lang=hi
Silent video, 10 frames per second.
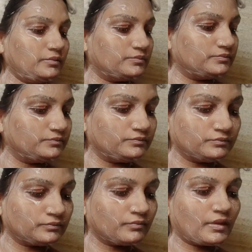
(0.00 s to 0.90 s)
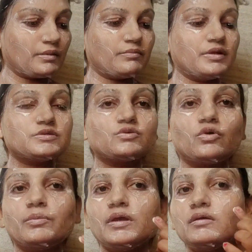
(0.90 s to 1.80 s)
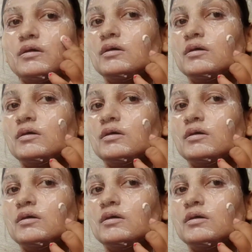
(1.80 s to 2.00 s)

है मैं इसको भी